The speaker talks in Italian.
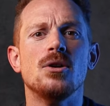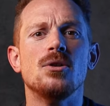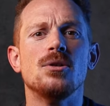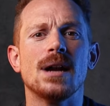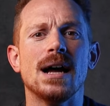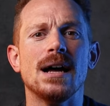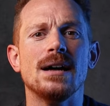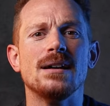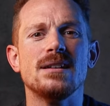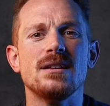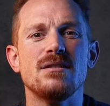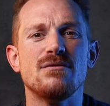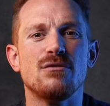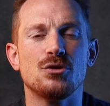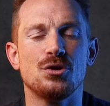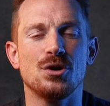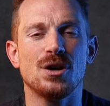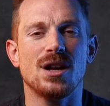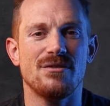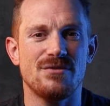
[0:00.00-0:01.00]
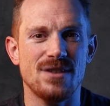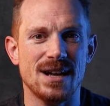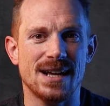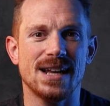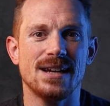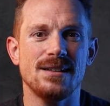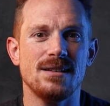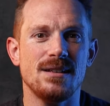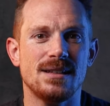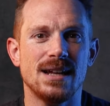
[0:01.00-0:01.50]
Ora, i fotografi
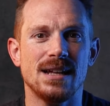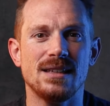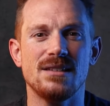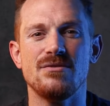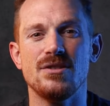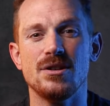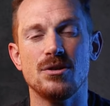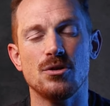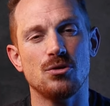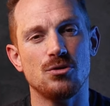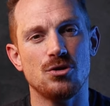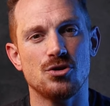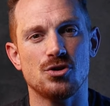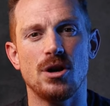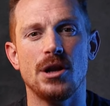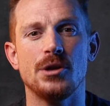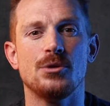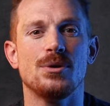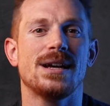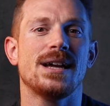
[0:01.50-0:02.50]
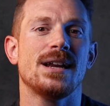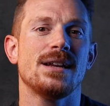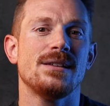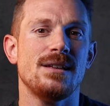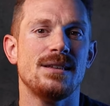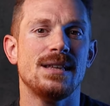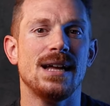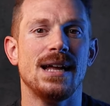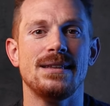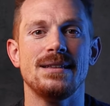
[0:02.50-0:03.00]
accreditati vengono di solito
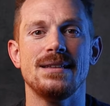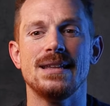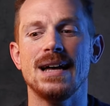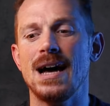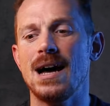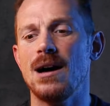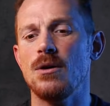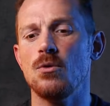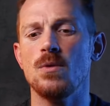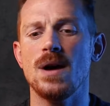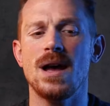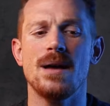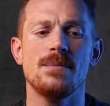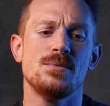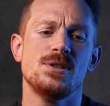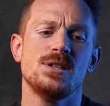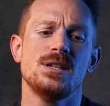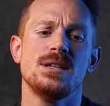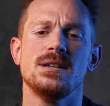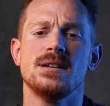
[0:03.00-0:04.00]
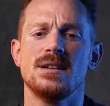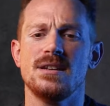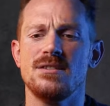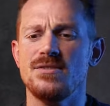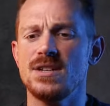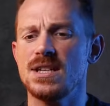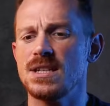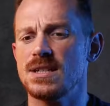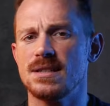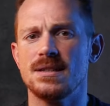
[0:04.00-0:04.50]
accreditati da webzine,
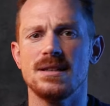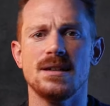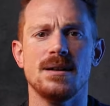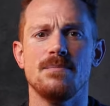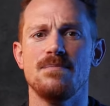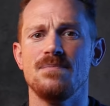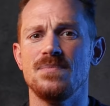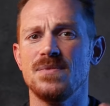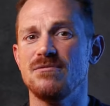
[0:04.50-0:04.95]
riviste,